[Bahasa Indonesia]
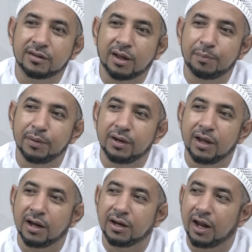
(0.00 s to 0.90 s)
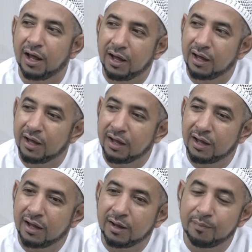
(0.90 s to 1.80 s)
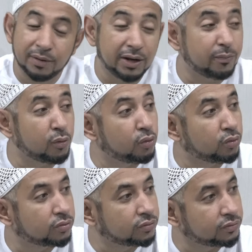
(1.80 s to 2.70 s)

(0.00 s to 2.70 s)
Tapi dia adalah penipu.